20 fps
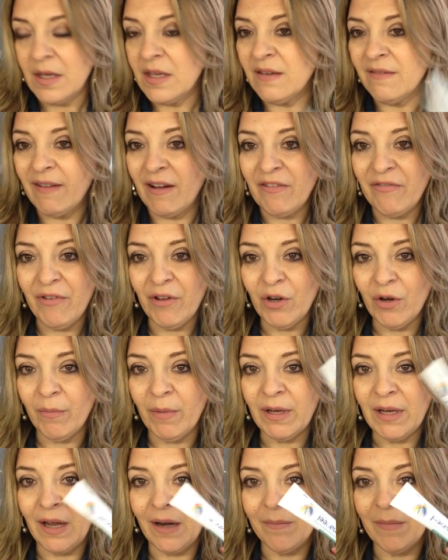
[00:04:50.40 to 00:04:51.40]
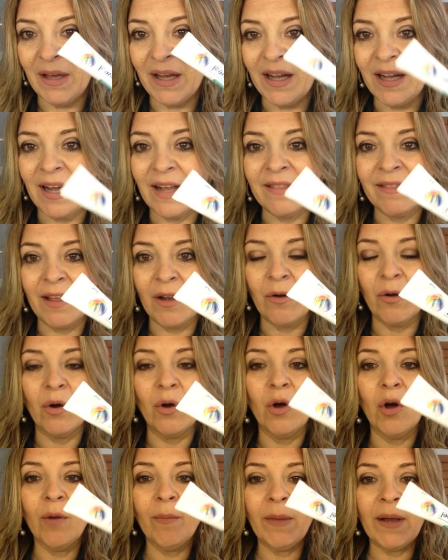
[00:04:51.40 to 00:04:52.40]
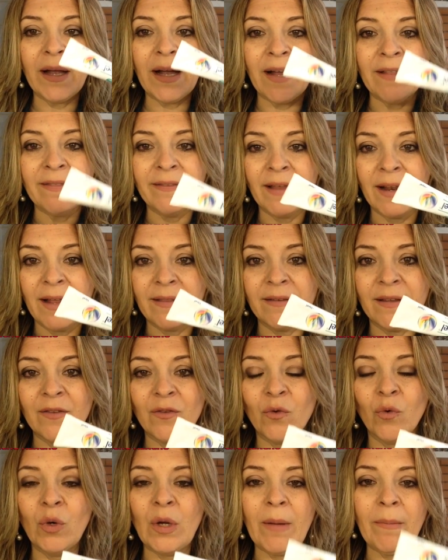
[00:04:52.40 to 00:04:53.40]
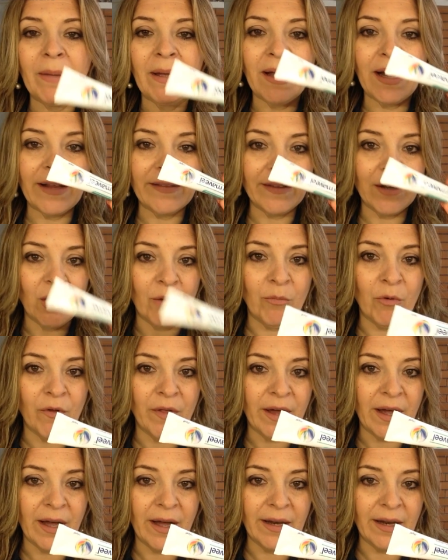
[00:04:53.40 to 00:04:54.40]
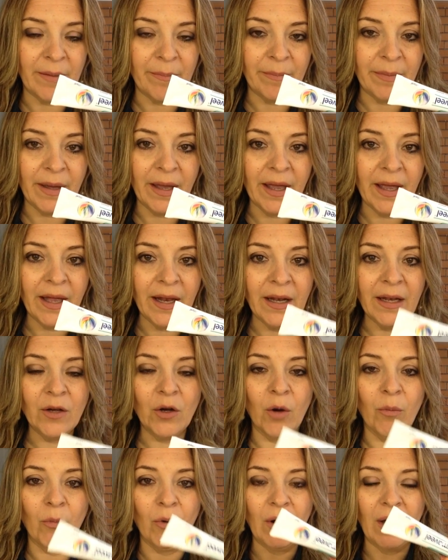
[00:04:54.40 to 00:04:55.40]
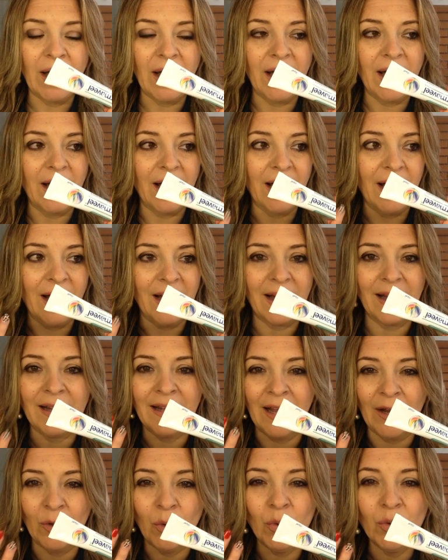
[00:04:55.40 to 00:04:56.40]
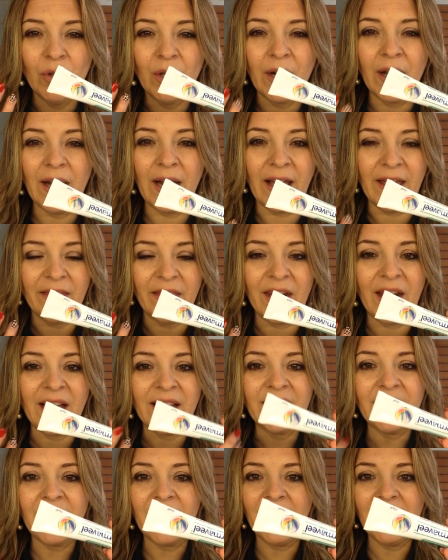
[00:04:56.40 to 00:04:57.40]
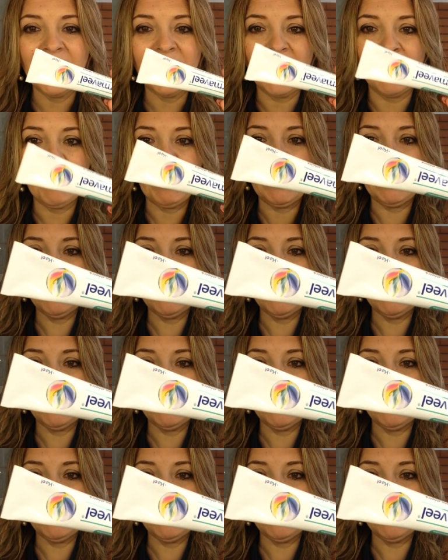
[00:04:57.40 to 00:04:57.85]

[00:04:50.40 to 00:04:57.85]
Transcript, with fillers: y va fenomenal. Me encanta el olor, me encanta la textura, me encanta cómo deja la piel, cómo la, la nutre, la hidrata y a mi